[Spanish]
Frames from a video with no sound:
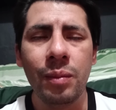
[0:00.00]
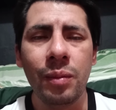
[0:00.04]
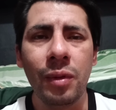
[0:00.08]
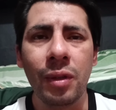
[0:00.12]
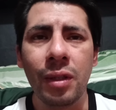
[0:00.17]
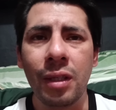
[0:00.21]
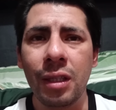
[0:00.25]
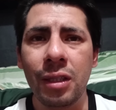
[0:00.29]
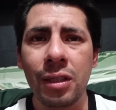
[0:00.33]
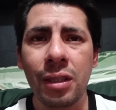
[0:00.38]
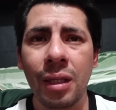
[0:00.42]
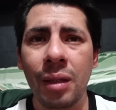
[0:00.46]

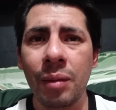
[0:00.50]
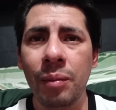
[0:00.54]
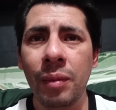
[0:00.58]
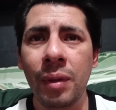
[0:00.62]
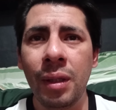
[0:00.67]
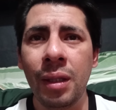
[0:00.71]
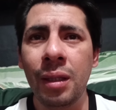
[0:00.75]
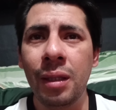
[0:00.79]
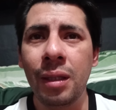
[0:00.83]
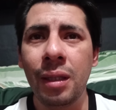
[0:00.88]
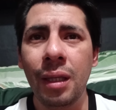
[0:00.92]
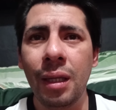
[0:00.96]
porque
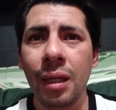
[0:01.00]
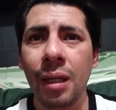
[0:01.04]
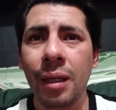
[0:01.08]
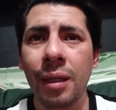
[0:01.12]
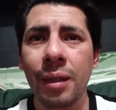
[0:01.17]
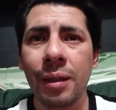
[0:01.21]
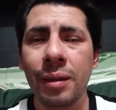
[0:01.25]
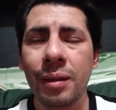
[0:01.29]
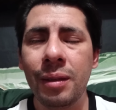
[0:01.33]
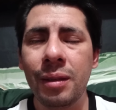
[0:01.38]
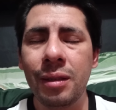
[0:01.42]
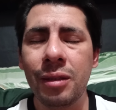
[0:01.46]
realmente
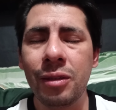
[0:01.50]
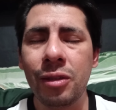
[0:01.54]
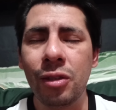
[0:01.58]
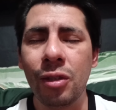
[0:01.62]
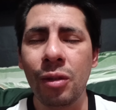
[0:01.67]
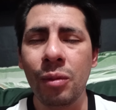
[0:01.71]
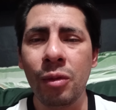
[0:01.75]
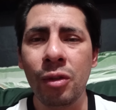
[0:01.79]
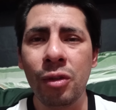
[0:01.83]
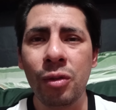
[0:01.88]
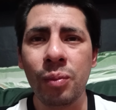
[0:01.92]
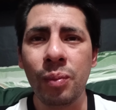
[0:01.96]

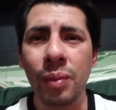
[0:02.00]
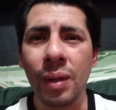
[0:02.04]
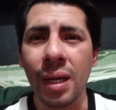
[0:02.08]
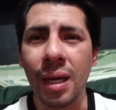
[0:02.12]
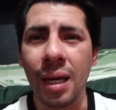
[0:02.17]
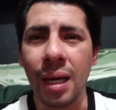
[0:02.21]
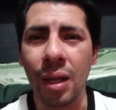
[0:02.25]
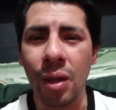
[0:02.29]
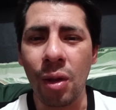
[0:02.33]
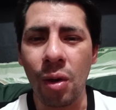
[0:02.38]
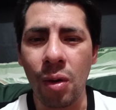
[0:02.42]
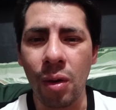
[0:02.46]
somos
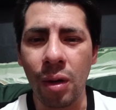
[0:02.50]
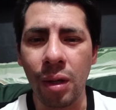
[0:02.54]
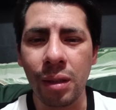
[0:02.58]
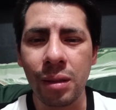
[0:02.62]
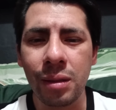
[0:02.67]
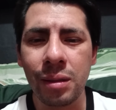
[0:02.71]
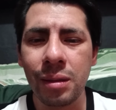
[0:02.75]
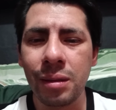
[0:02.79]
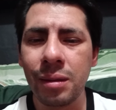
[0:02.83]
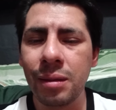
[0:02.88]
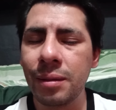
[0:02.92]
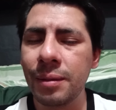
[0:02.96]

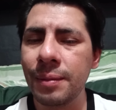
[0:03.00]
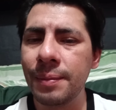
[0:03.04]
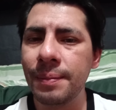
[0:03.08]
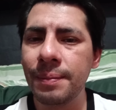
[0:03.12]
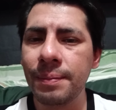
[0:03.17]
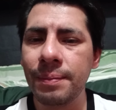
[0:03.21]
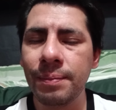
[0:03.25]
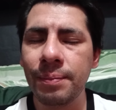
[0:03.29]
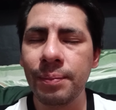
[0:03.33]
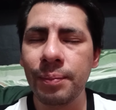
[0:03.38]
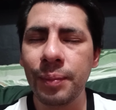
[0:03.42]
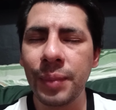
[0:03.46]
pecadores,
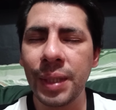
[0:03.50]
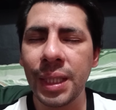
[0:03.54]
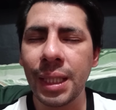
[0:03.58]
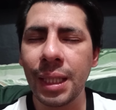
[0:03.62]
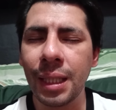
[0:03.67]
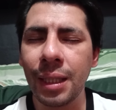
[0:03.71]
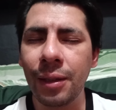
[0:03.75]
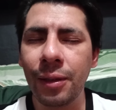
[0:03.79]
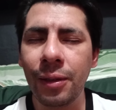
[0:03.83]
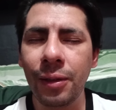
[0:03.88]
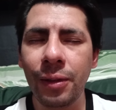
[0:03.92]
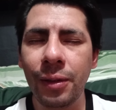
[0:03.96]

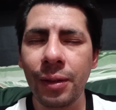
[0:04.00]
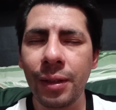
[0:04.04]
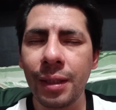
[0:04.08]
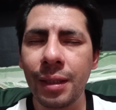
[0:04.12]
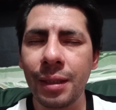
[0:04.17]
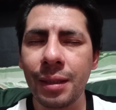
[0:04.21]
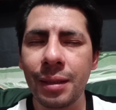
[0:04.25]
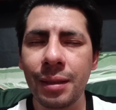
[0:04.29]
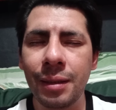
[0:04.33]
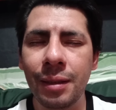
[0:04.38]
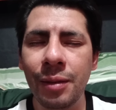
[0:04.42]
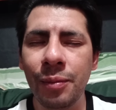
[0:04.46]

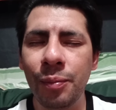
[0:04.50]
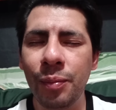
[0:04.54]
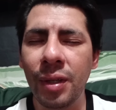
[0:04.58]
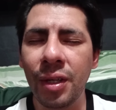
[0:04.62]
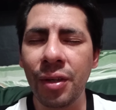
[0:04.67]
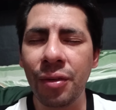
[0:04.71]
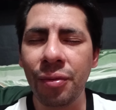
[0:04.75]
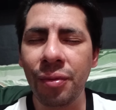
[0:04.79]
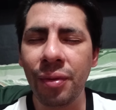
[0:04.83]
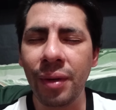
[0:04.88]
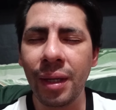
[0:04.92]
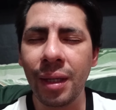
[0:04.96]
pecadores,
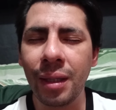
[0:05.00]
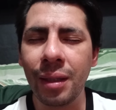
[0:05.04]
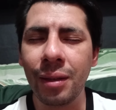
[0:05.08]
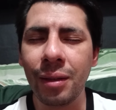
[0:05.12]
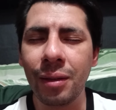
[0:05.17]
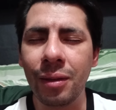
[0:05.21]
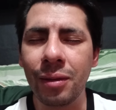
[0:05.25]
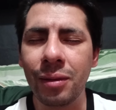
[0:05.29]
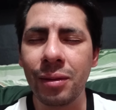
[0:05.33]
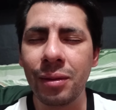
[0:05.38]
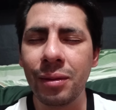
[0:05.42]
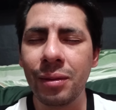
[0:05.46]

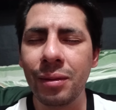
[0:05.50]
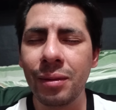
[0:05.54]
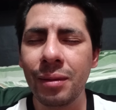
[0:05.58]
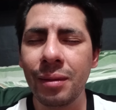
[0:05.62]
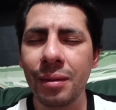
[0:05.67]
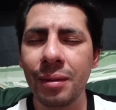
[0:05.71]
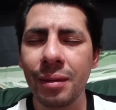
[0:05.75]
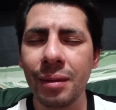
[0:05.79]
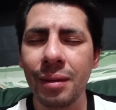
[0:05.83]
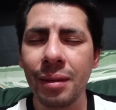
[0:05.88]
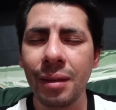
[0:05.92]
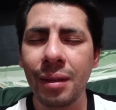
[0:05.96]
imperfectos.
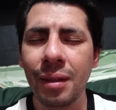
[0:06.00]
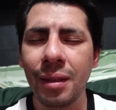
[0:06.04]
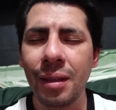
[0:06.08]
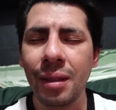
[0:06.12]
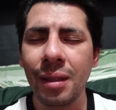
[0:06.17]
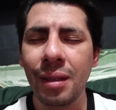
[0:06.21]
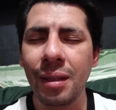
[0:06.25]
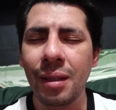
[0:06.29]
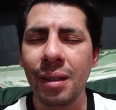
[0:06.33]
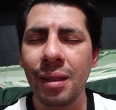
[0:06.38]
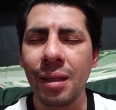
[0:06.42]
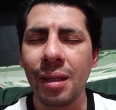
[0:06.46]

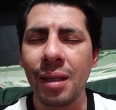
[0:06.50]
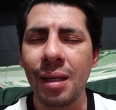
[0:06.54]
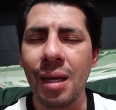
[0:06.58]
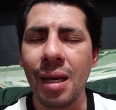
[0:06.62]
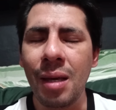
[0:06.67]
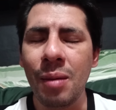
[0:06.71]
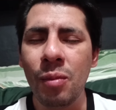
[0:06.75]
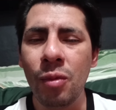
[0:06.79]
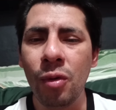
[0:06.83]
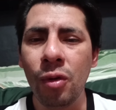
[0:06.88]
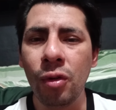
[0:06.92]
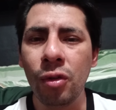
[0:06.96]
Y
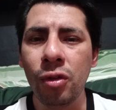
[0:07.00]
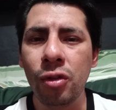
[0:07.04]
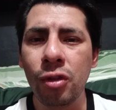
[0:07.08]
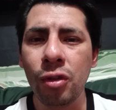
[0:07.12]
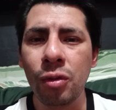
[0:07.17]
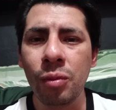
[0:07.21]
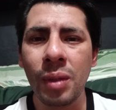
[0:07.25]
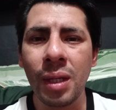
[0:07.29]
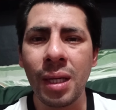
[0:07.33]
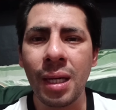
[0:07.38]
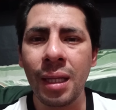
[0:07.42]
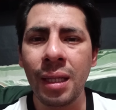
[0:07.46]
hay
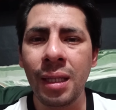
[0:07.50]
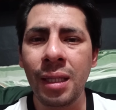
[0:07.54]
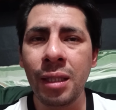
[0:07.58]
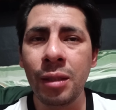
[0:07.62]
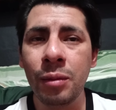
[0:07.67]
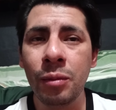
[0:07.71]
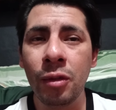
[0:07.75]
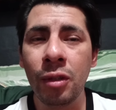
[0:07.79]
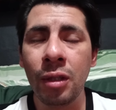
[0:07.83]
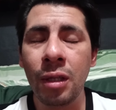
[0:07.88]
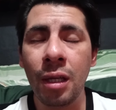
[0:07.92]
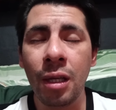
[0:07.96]
muchos
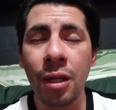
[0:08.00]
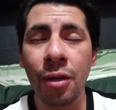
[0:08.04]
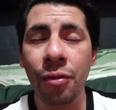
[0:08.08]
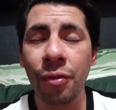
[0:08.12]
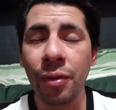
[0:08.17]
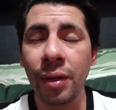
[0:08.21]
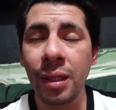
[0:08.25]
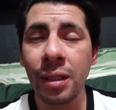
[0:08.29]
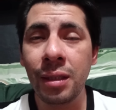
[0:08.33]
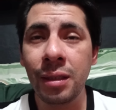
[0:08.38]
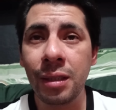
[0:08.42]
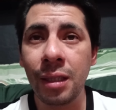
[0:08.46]
mecanismos de
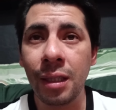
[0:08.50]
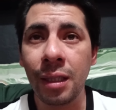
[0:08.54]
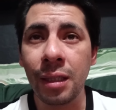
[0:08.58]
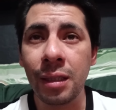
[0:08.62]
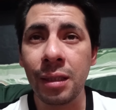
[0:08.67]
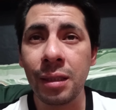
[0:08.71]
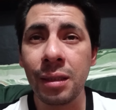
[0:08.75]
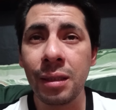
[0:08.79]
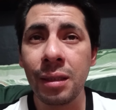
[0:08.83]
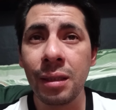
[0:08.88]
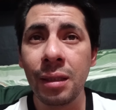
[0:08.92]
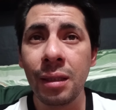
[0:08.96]

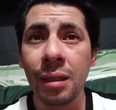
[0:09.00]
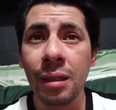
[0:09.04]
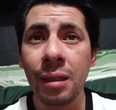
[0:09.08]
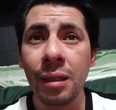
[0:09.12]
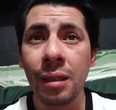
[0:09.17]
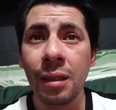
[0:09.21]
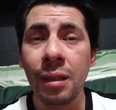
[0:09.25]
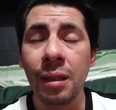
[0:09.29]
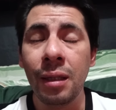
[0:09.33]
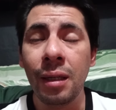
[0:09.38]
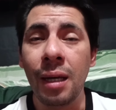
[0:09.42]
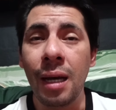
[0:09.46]
defensas
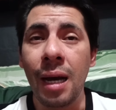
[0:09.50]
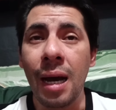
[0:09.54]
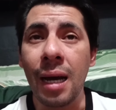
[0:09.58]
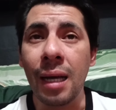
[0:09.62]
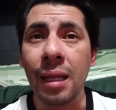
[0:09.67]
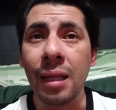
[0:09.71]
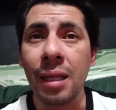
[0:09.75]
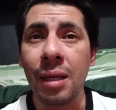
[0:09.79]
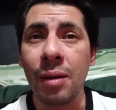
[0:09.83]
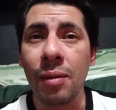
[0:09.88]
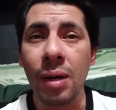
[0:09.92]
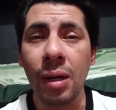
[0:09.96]

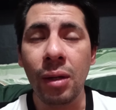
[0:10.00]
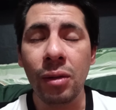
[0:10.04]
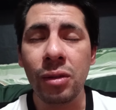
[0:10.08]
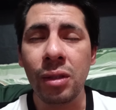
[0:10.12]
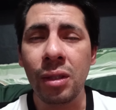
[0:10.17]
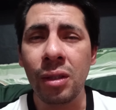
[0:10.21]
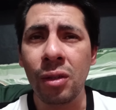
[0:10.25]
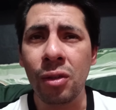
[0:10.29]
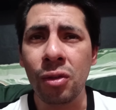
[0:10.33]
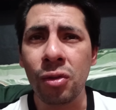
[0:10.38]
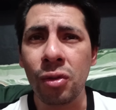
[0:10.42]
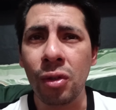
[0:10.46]

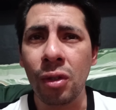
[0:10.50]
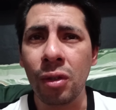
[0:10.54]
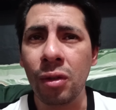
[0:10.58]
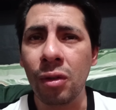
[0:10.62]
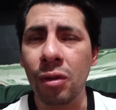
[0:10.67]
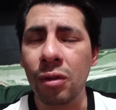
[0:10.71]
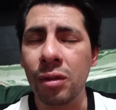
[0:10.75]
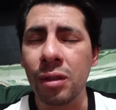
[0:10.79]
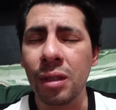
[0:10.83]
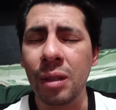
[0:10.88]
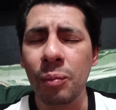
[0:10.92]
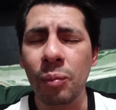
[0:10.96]
activados en
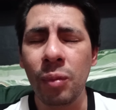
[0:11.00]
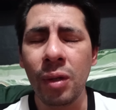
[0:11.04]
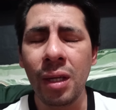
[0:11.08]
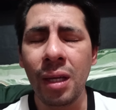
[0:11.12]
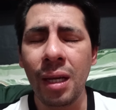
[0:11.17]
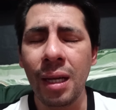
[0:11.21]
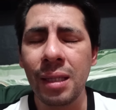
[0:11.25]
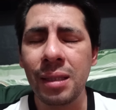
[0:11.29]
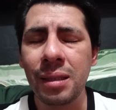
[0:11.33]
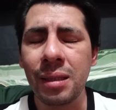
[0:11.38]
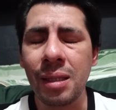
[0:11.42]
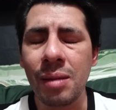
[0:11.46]
nosotros que
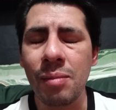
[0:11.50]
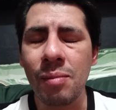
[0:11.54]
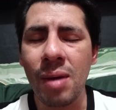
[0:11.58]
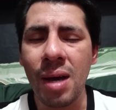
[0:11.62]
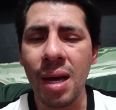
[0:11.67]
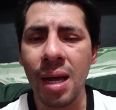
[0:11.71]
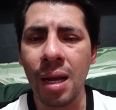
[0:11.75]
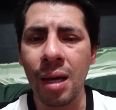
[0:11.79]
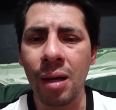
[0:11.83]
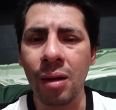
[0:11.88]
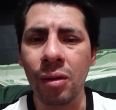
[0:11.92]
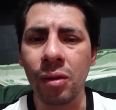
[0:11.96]
pueden
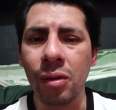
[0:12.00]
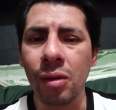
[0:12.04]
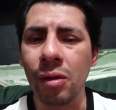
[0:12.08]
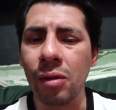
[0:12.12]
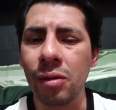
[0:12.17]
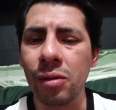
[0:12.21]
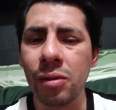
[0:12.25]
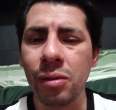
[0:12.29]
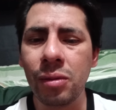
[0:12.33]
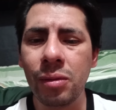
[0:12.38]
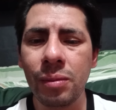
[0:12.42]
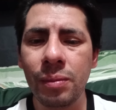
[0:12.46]
lastimar a
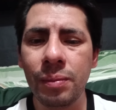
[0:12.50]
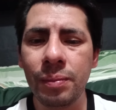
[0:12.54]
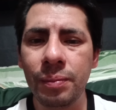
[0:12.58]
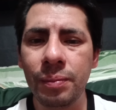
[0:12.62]
otros.